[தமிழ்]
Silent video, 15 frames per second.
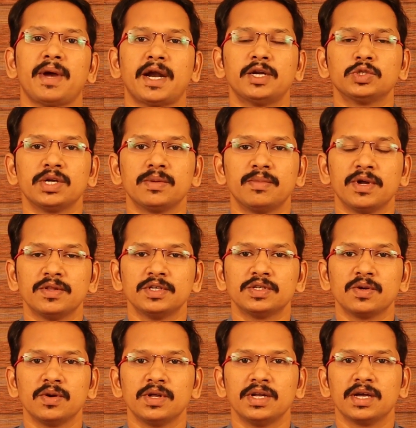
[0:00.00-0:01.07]
மேனஸ்கிரிப்டில் வந்து
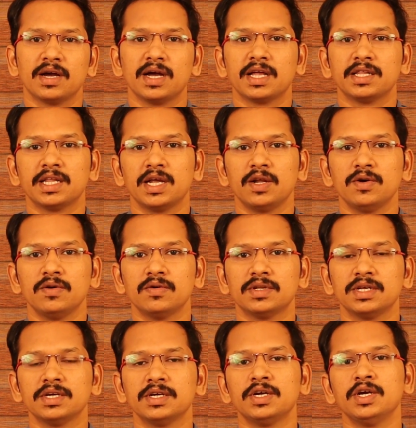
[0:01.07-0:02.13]
சொல்லியிருக்காங்க அந்தளவு
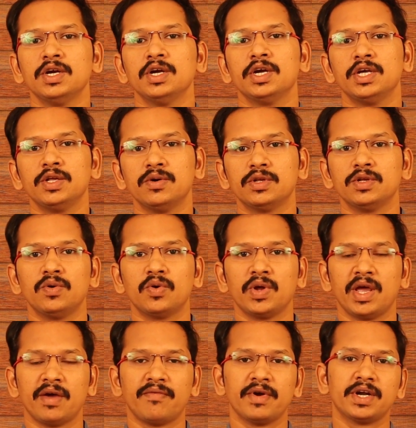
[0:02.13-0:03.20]
வந்து இது வந்து ஒரு
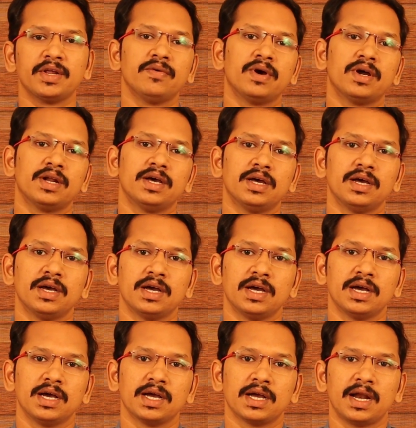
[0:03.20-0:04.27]
எஃபெக்டிவான
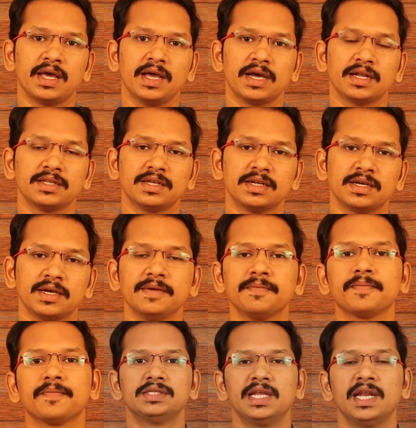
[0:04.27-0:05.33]
கலையாக இருந்திருக்கு
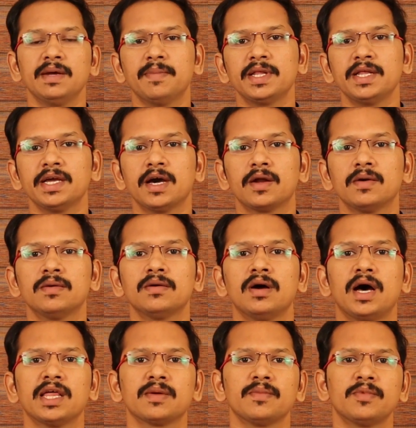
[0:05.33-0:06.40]
சிலப்பதிகாரம்
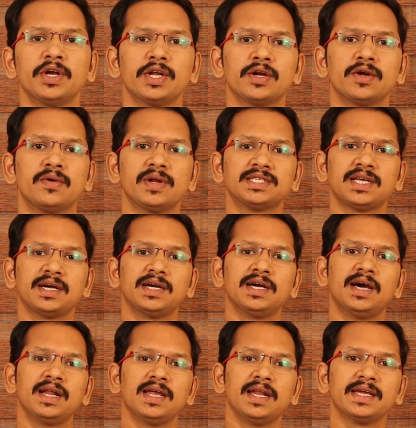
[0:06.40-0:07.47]
அதுக்கு முன்னாடி இருக்கக்கூடிய
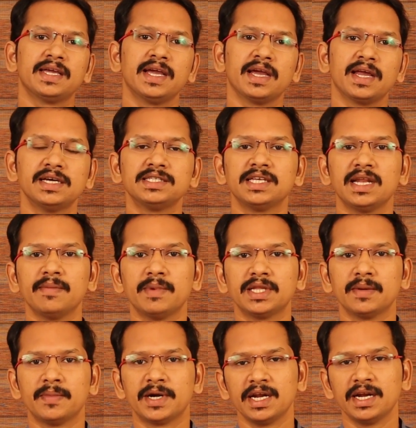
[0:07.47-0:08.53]
சங்ககால இலக்கியங்களில்
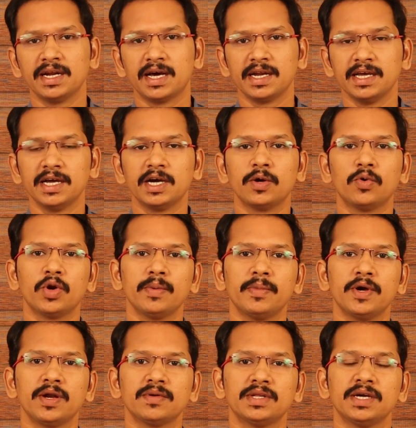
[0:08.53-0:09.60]
சிலம்பத்தை பற்றி நிறைய
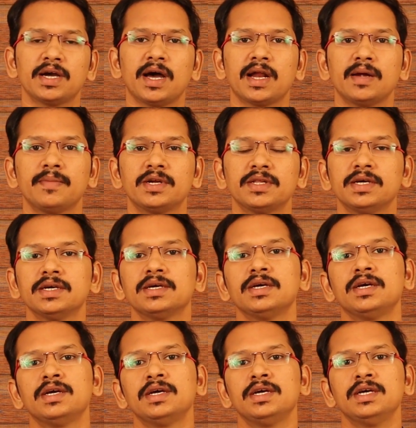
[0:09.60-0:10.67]
குறிப்புகள் வந்து காணப்படுது
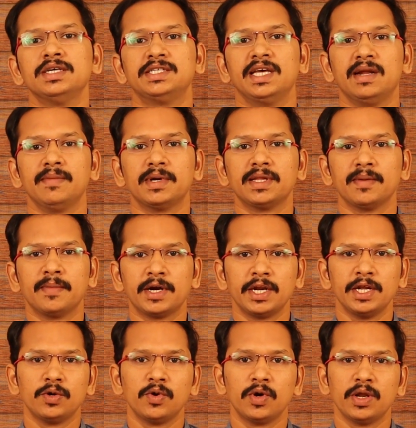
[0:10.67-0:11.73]
சிலம்பத்தை
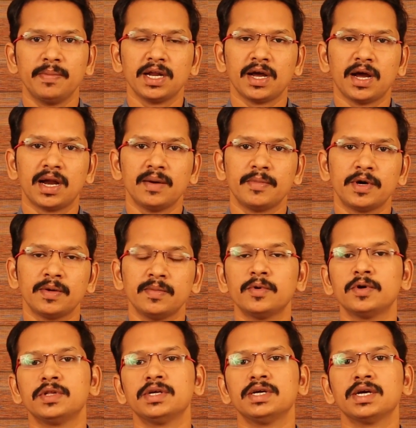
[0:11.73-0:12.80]
பற்றிய குறிப்புகள் காணப்படும்
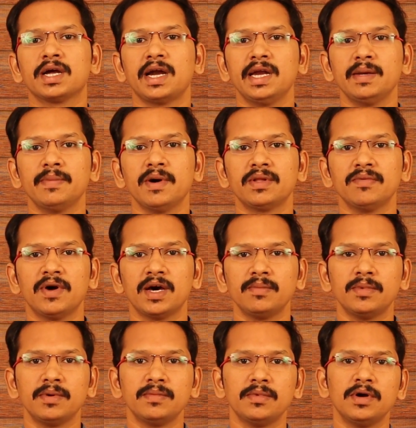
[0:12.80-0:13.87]
போது கண்டிப்பாக வந்து
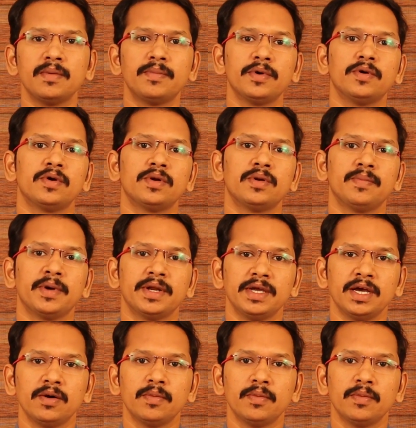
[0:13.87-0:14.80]
வர்மமும் அப்போது ஒரு பெரிய